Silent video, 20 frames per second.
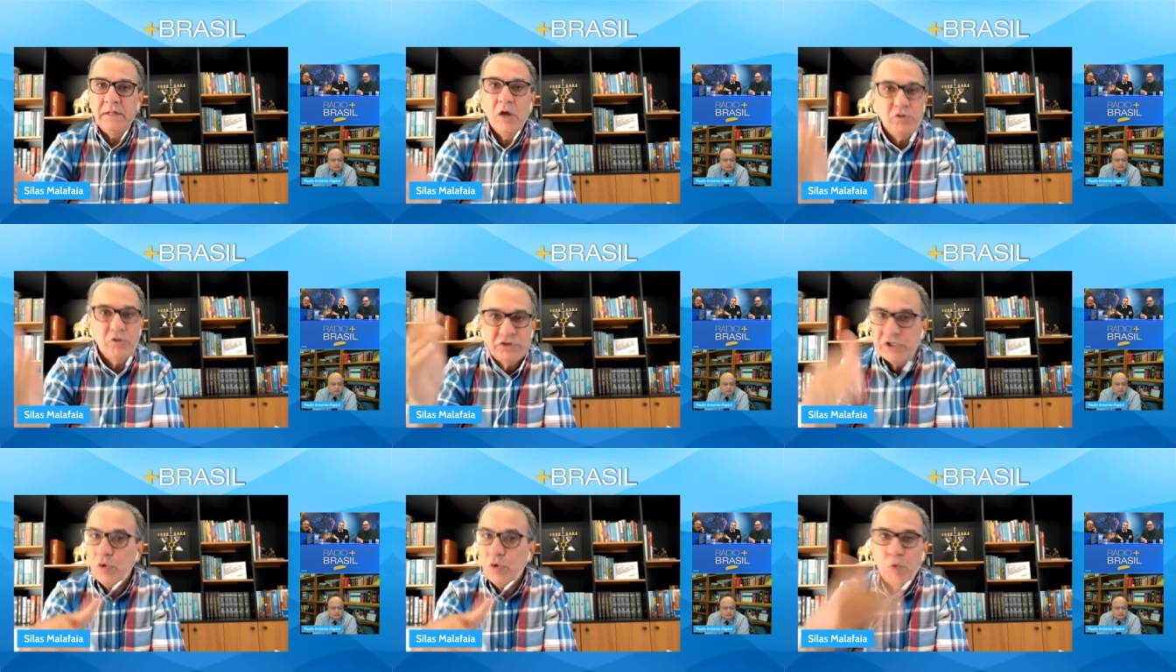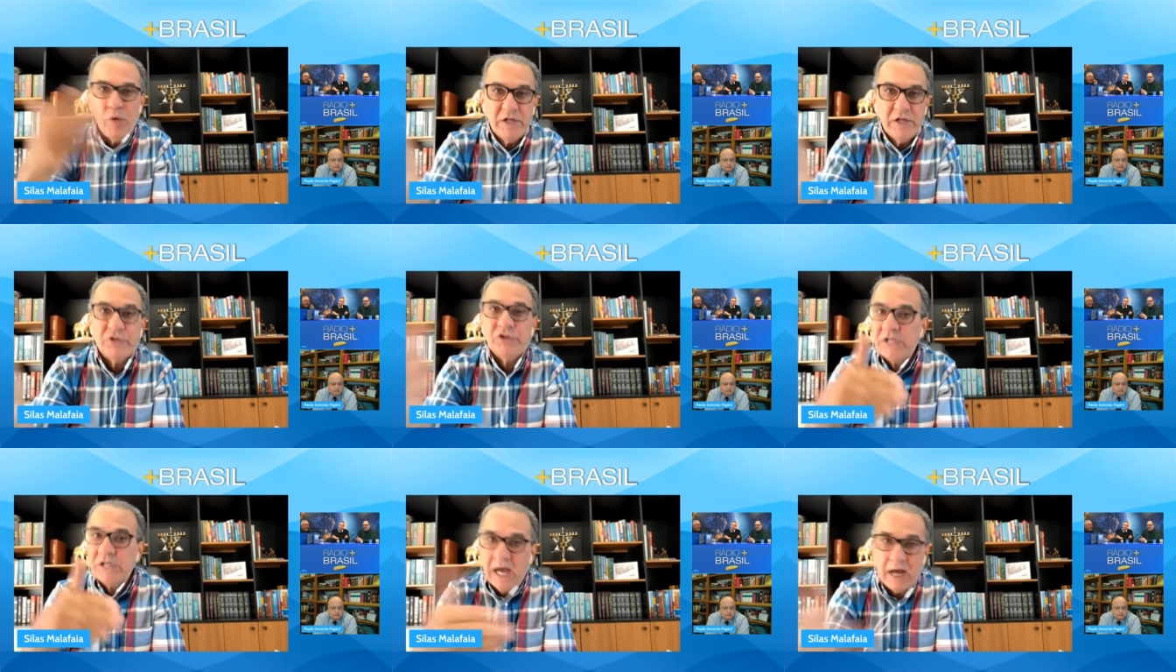Eu
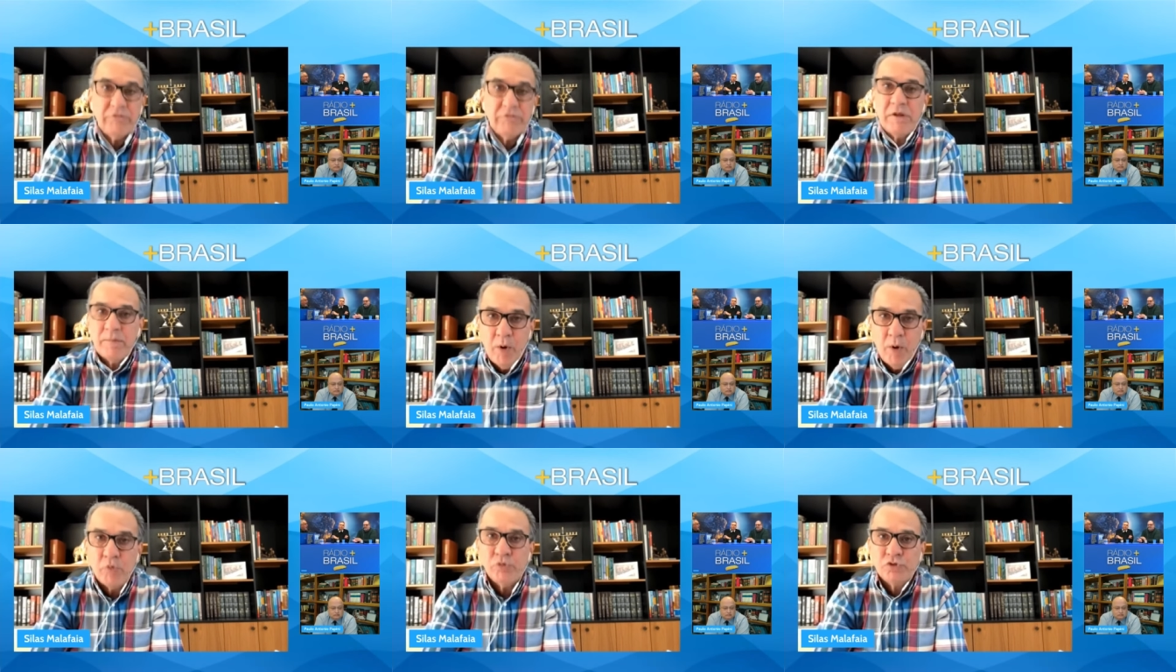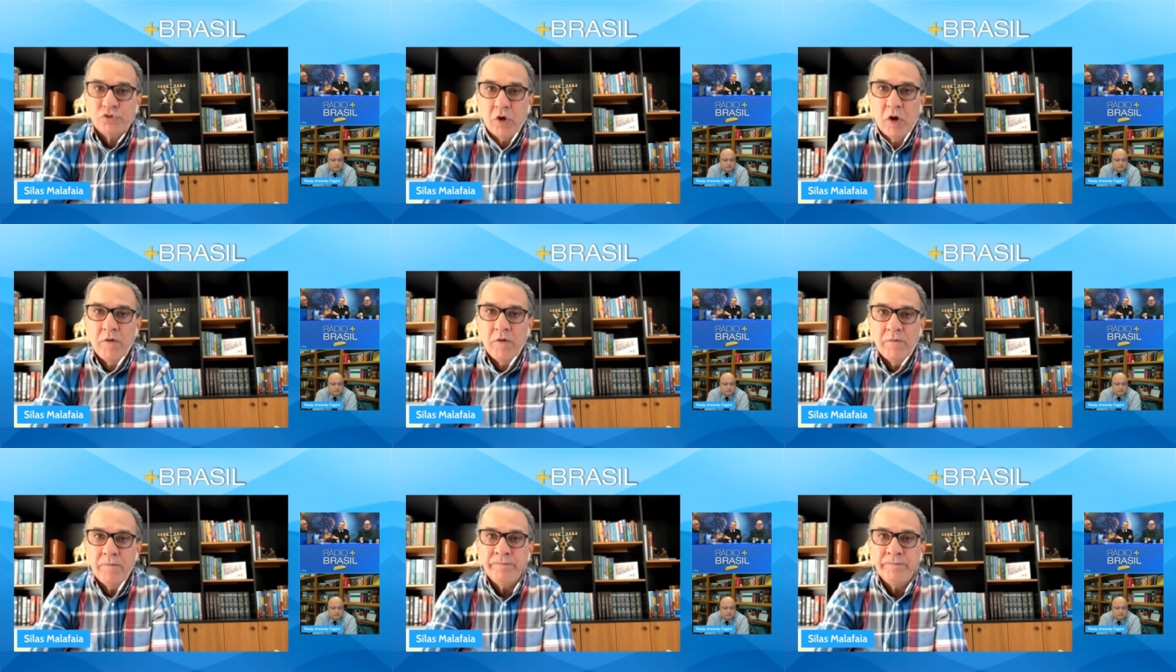digo isso em alto é e bom
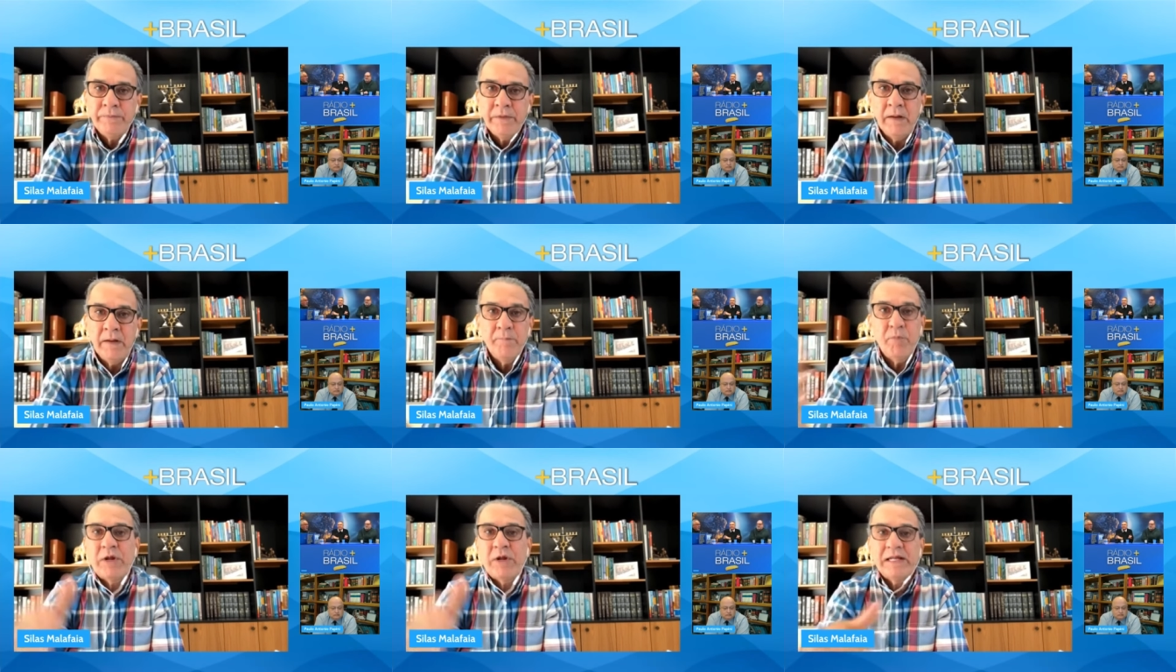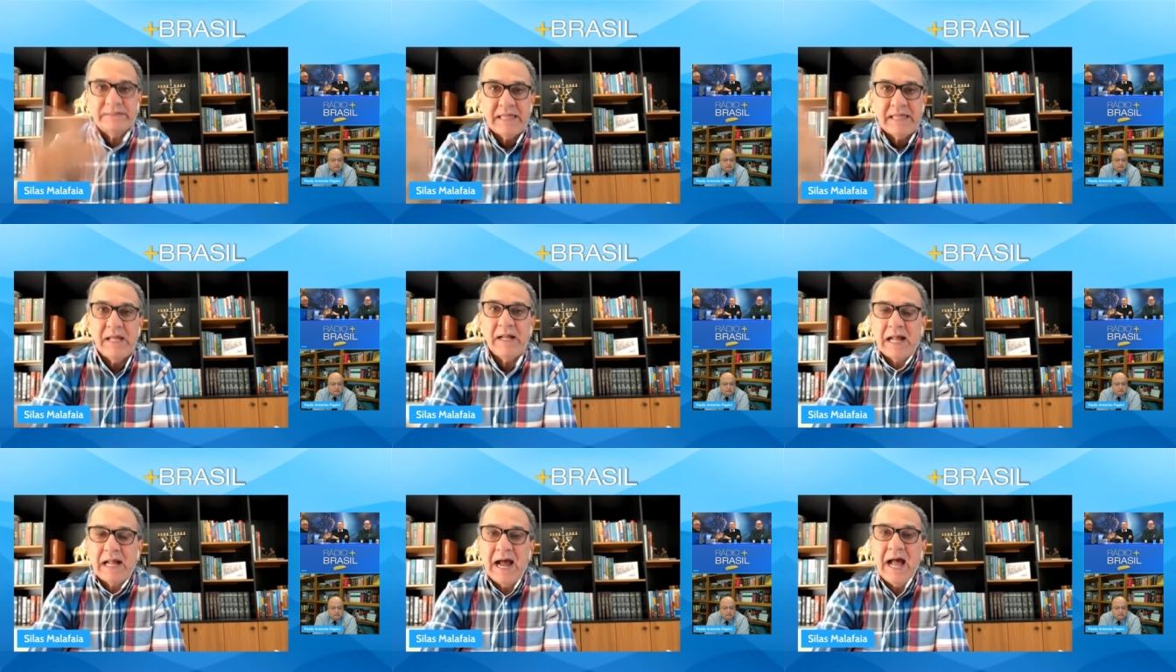som. São os
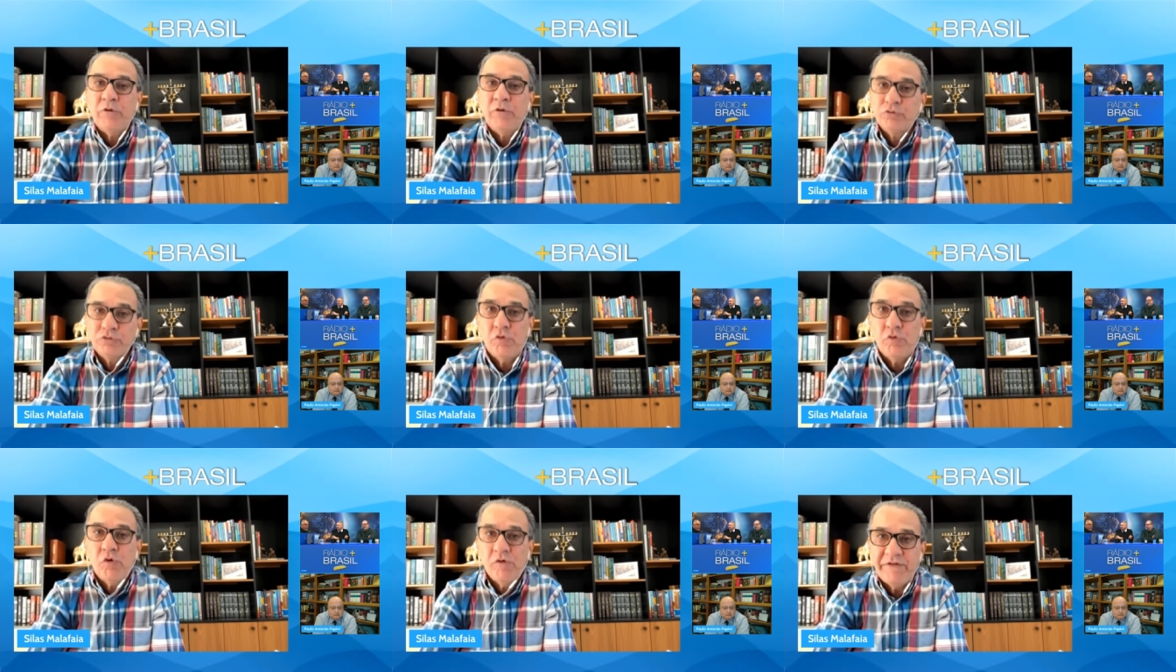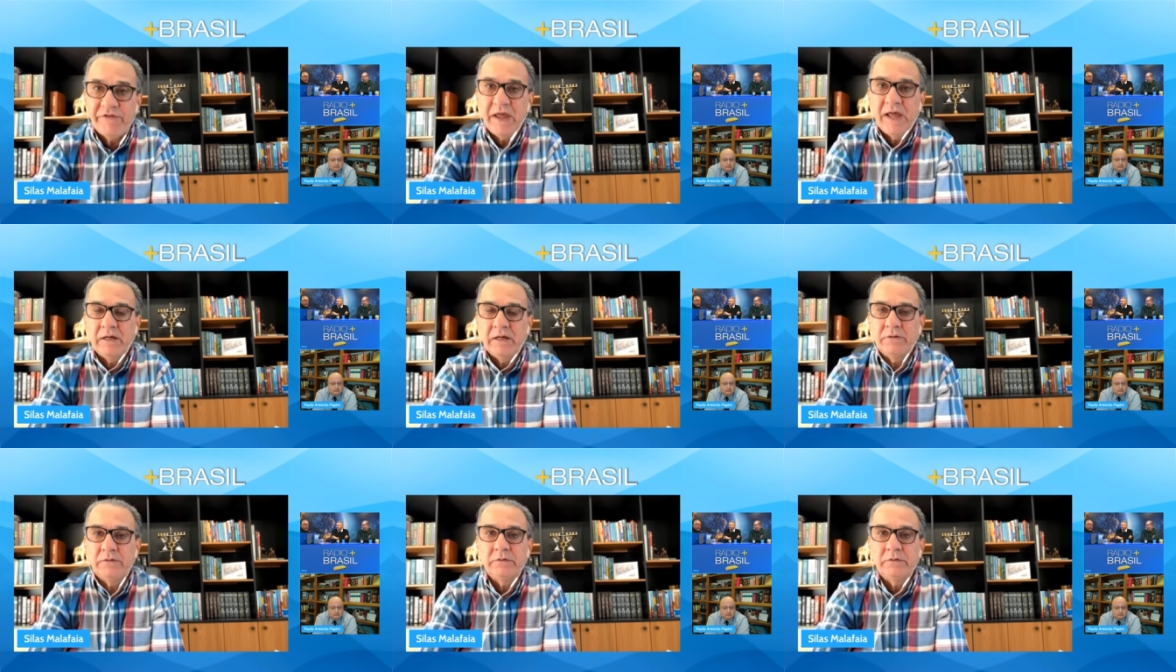vendilhões do centro. Do
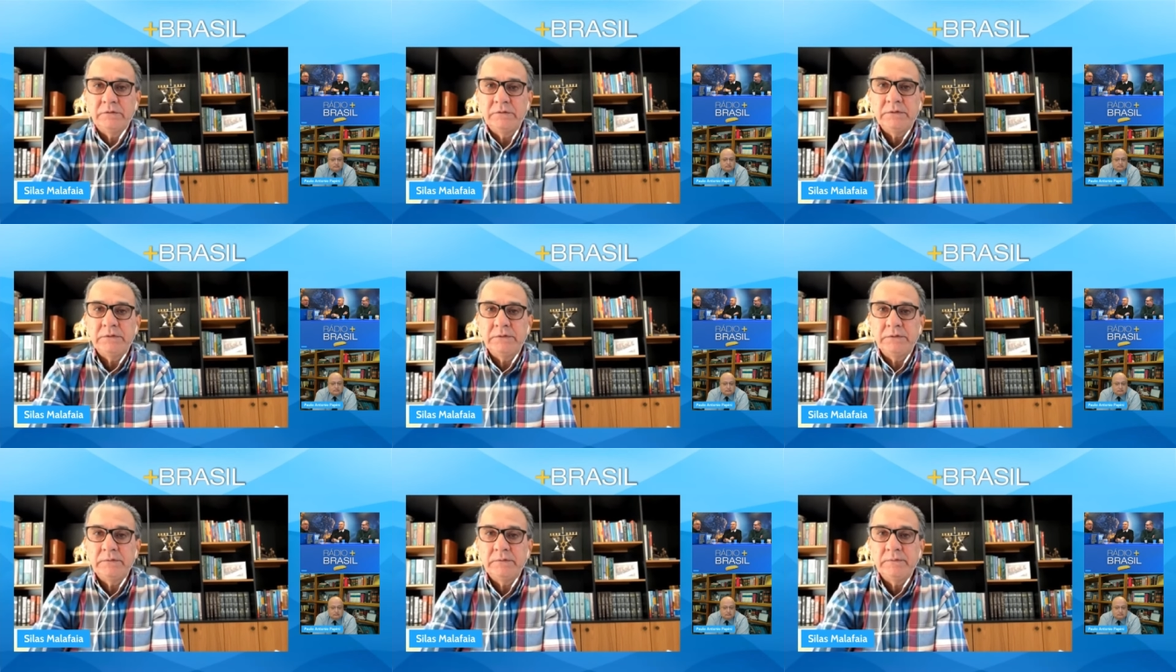governo.